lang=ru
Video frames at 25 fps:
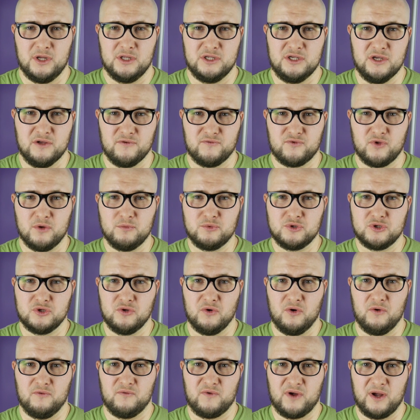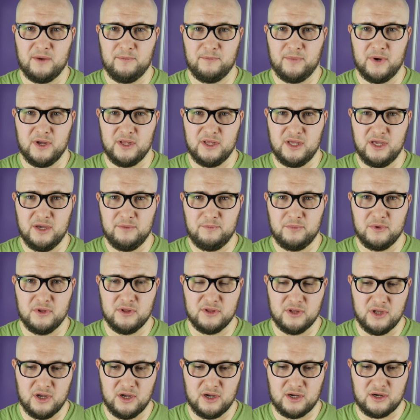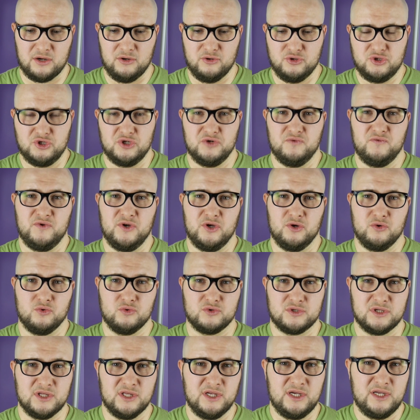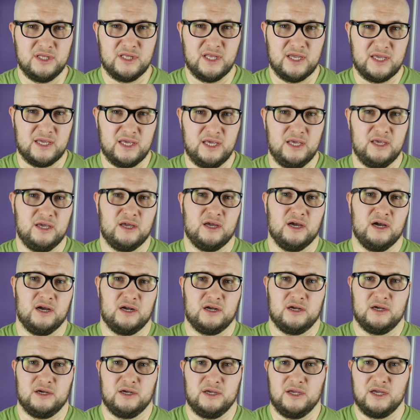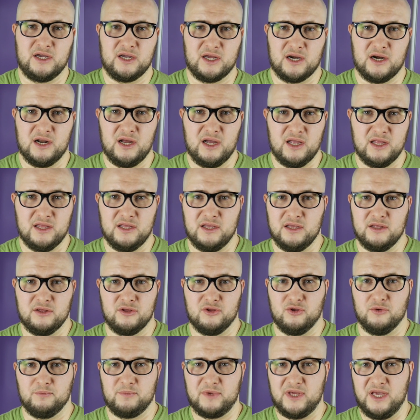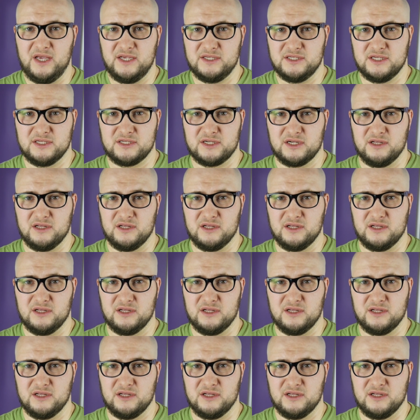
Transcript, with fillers: Дело в том, что в компании Apple на ключевые узлы, такие как экраны, топ-кейсы с